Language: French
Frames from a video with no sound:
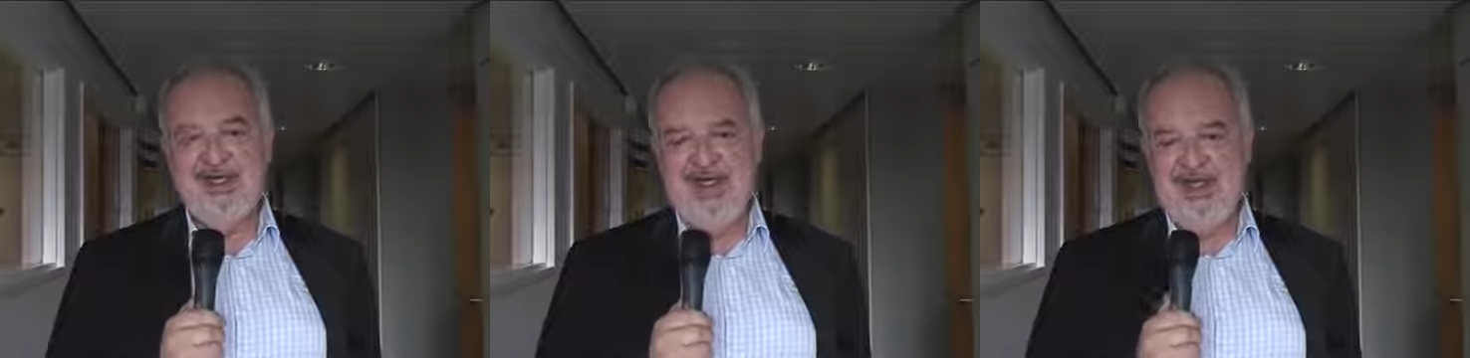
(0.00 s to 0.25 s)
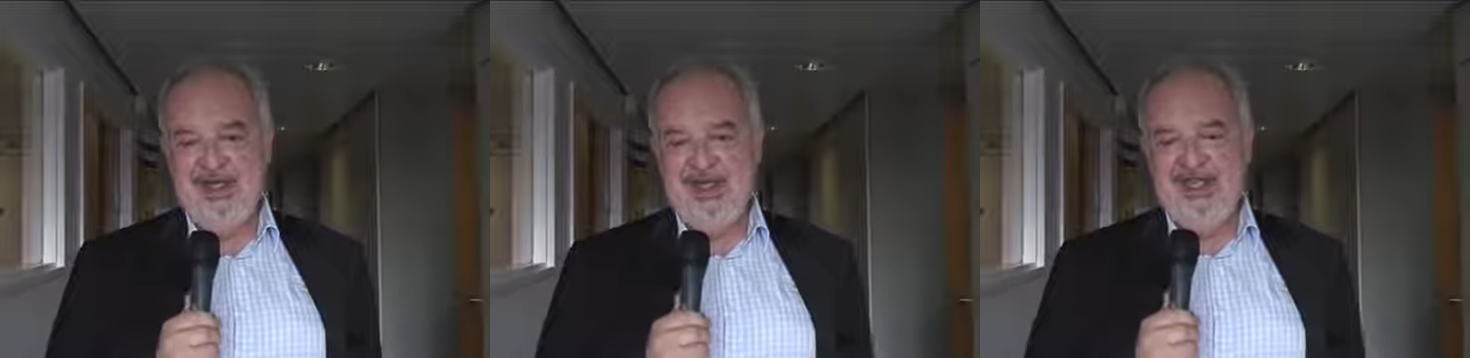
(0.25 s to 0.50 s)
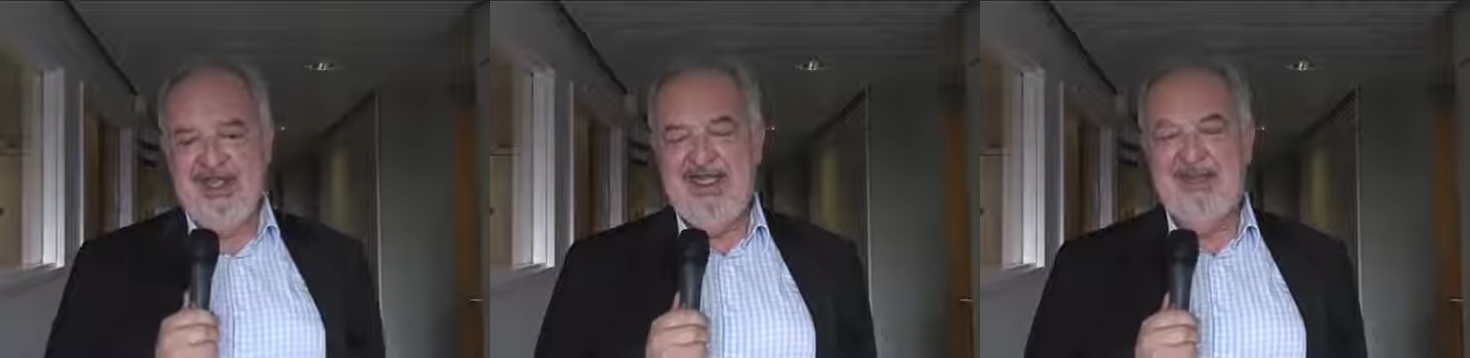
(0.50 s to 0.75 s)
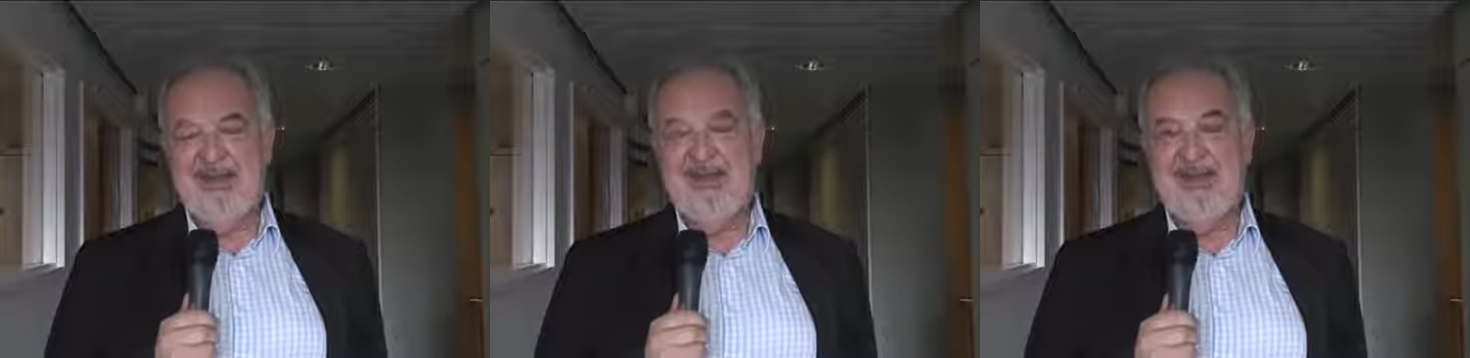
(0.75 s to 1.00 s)
et,
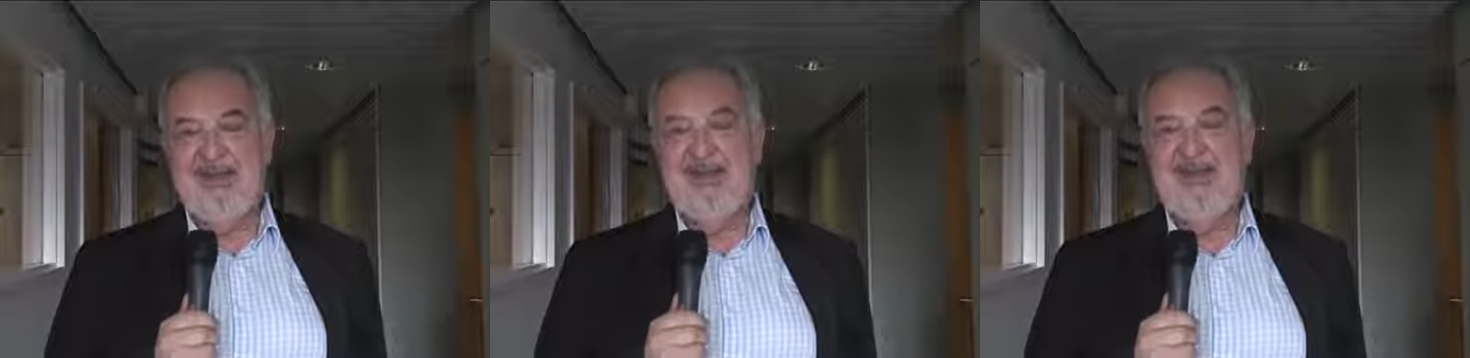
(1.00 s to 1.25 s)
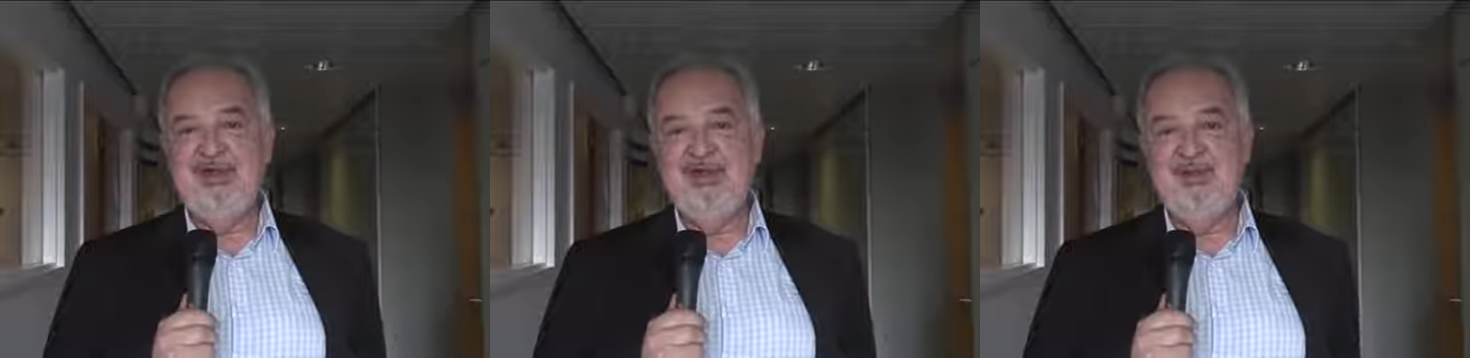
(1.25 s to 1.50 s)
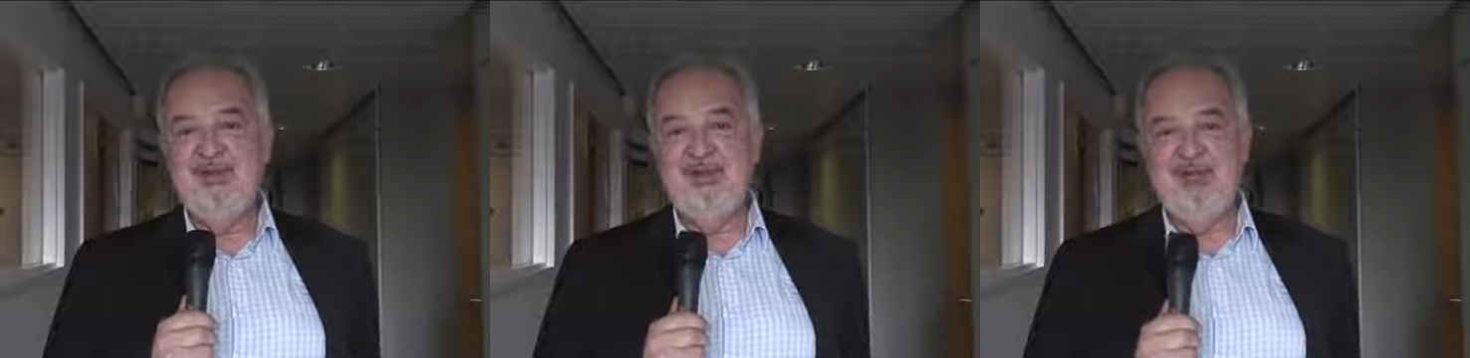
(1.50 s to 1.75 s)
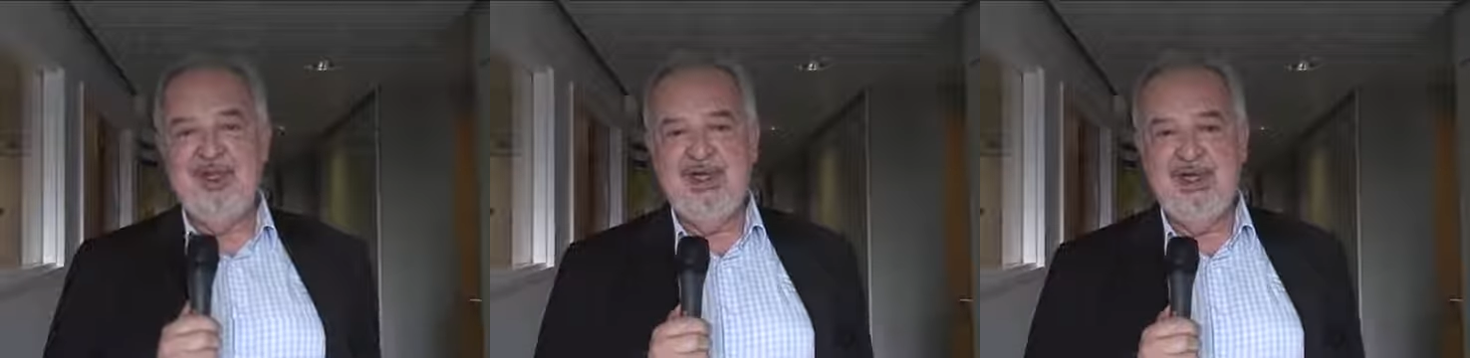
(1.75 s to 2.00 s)
et démence apparentée
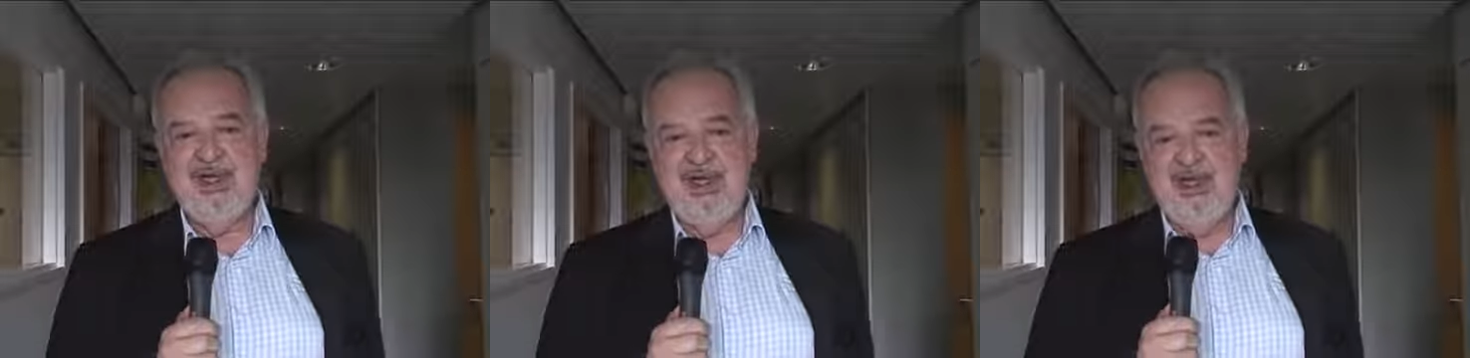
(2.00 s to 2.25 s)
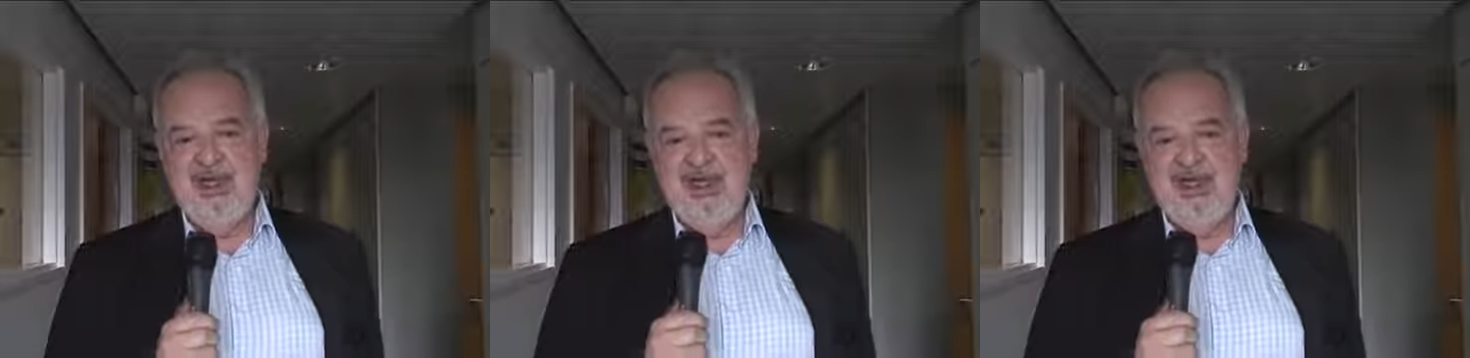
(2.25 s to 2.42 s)
d'autre part,